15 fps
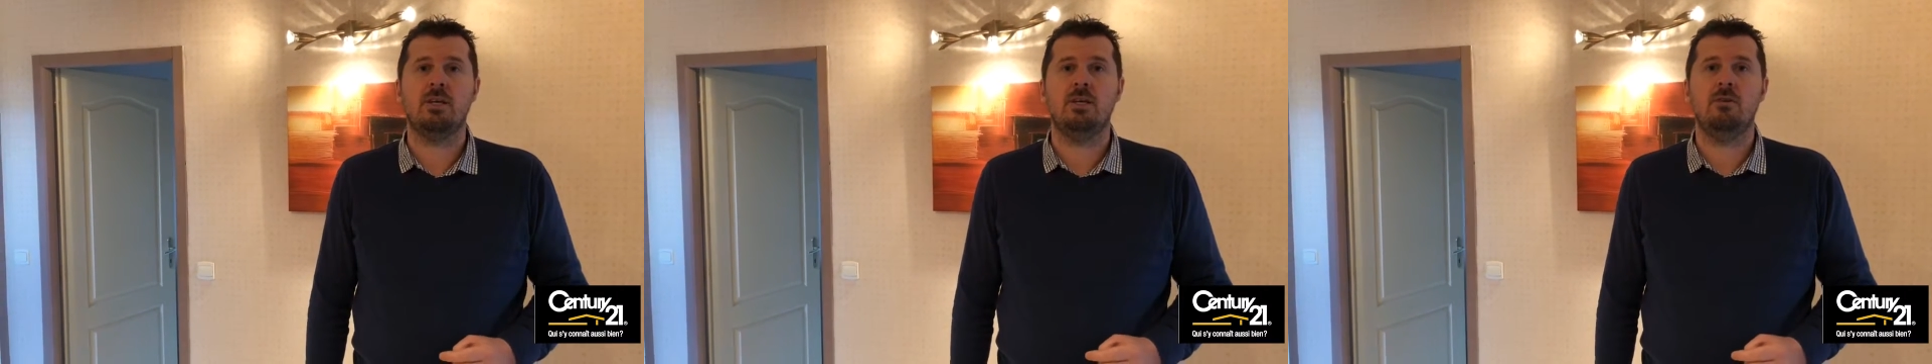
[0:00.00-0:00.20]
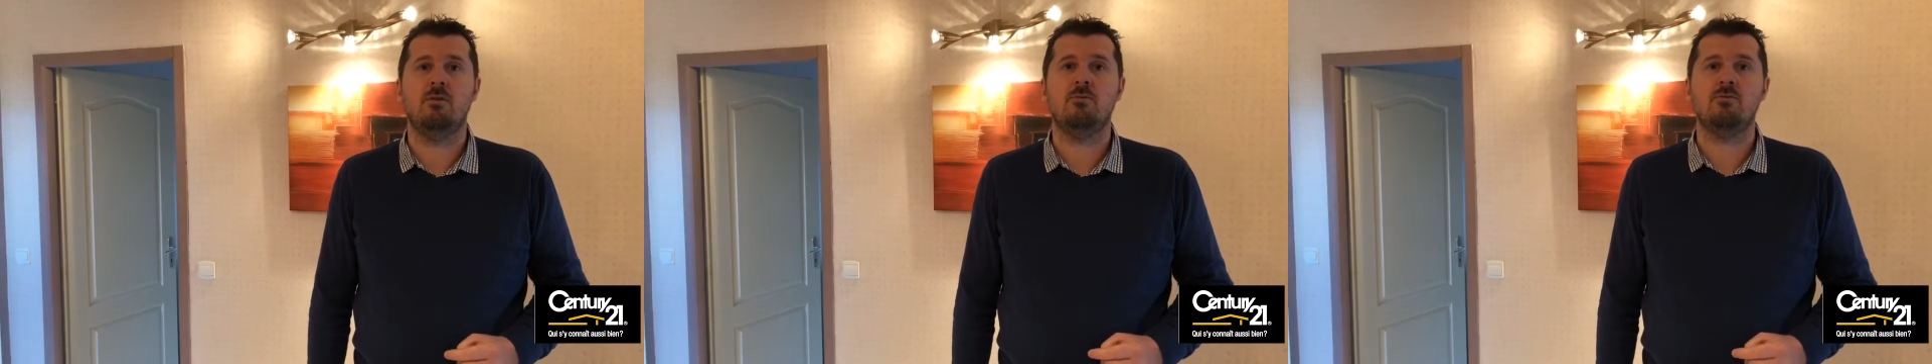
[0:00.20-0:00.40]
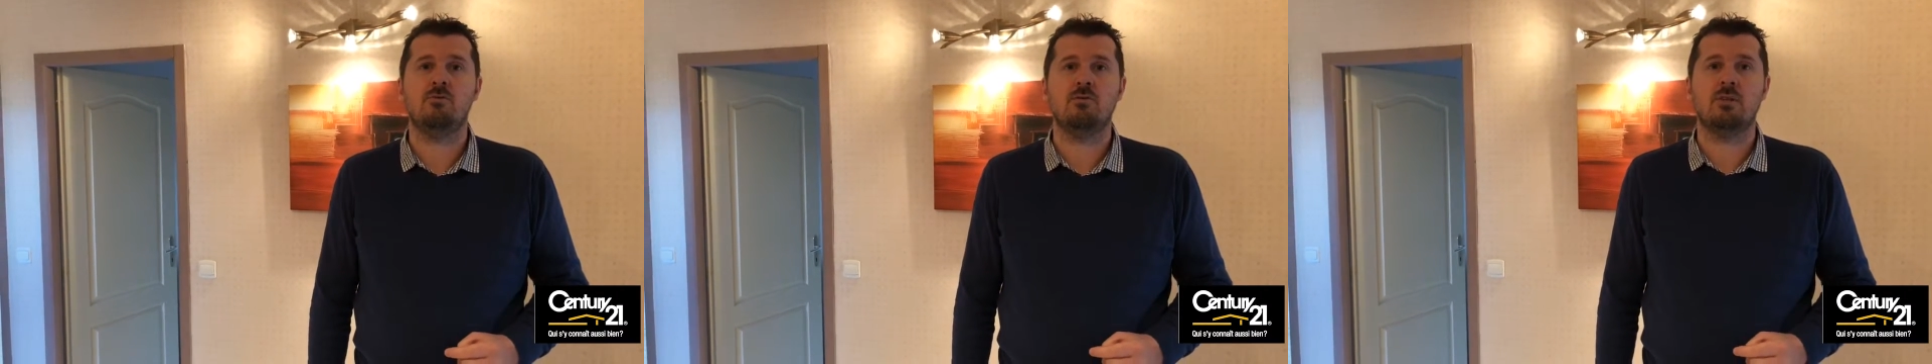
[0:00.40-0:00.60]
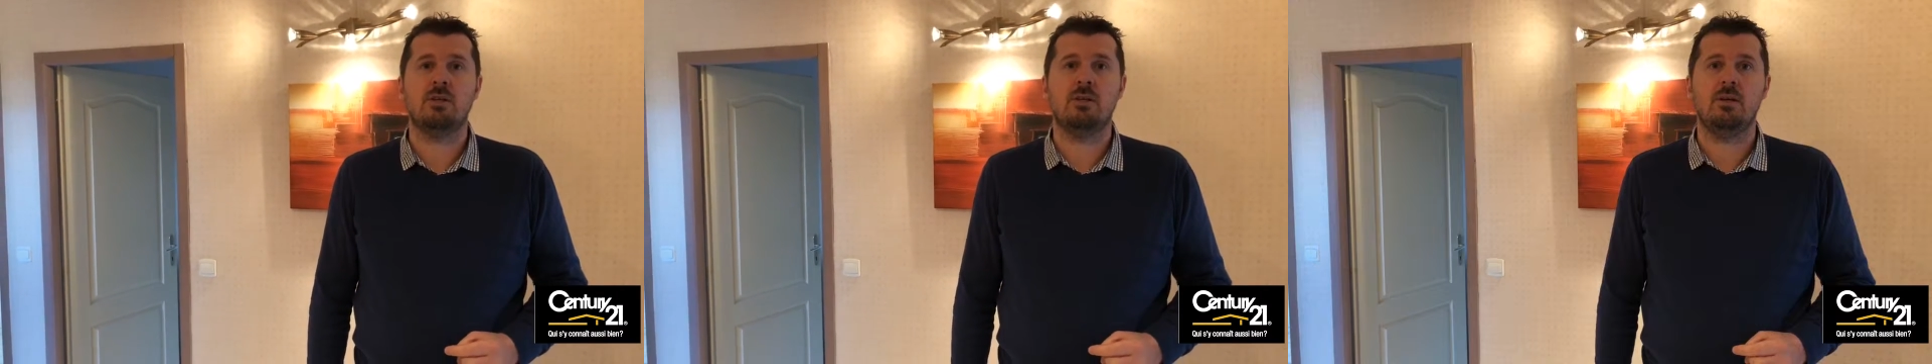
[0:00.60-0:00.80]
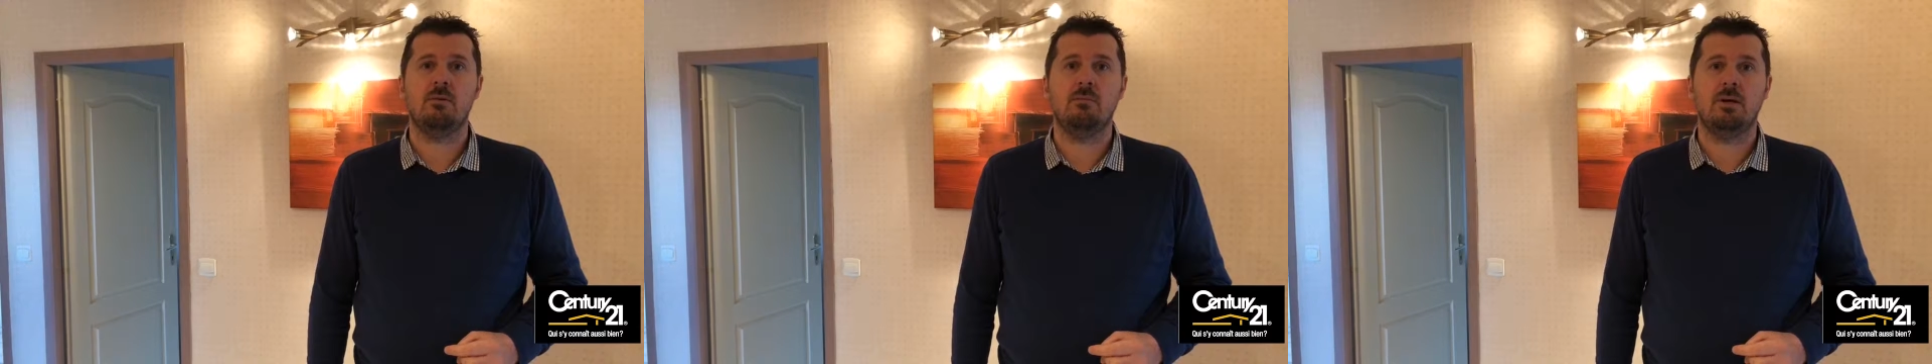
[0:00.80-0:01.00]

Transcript: qui donnent sur des